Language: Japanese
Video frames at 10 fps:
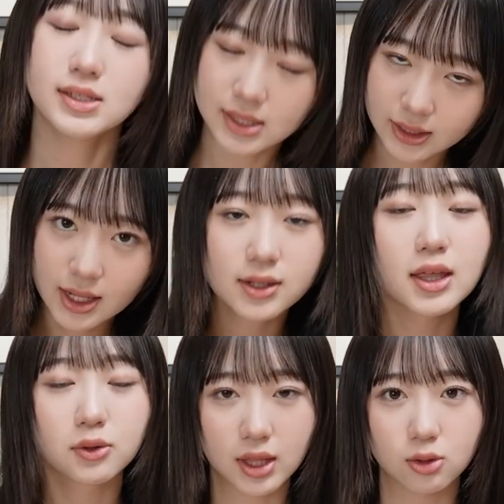せっかく
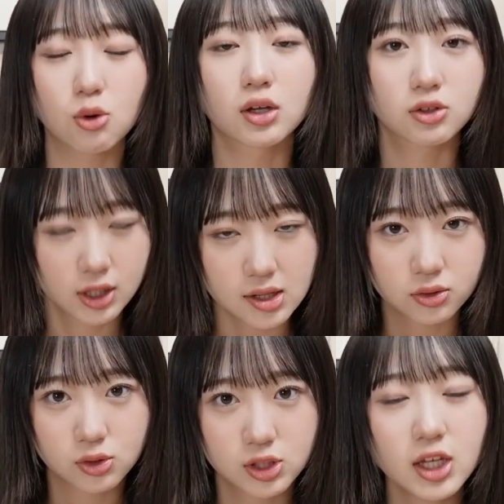なので動画の企画
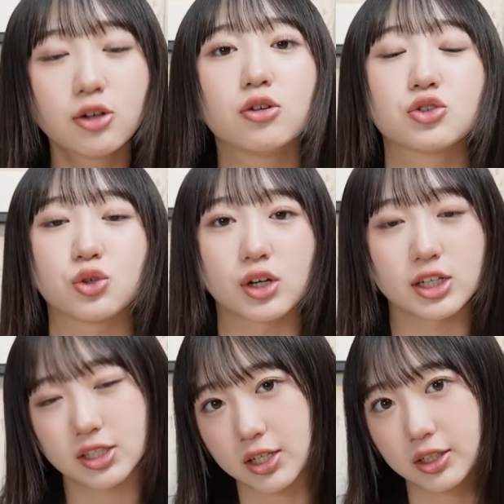としていろいろ紹
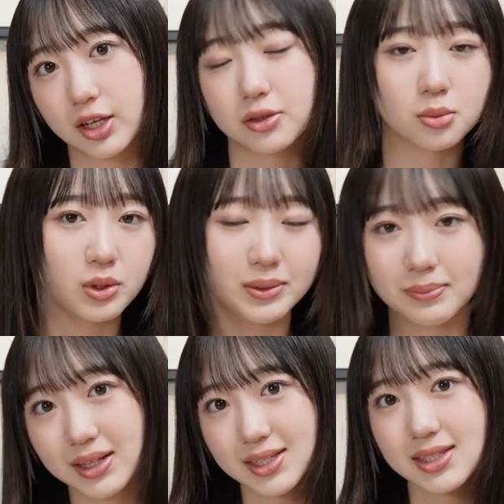介していきたいと思い
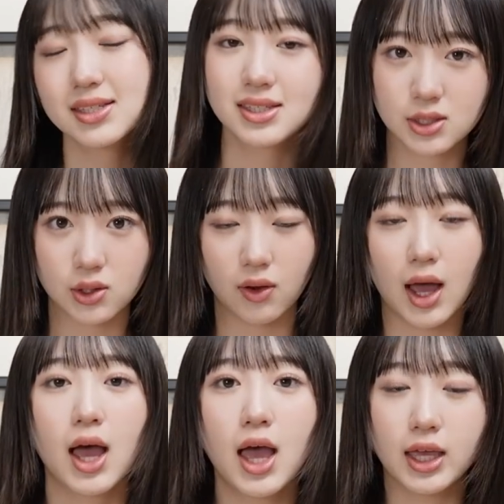ます。それでは、
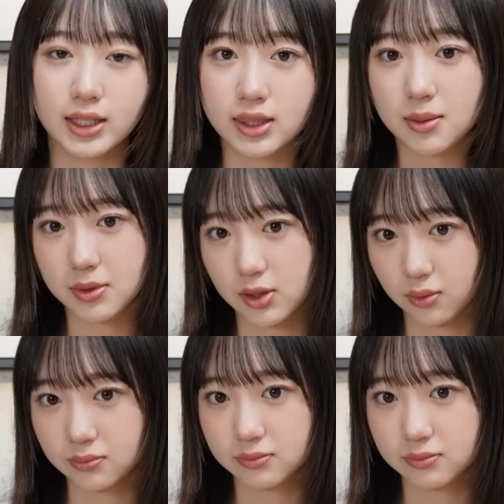行ってみよう。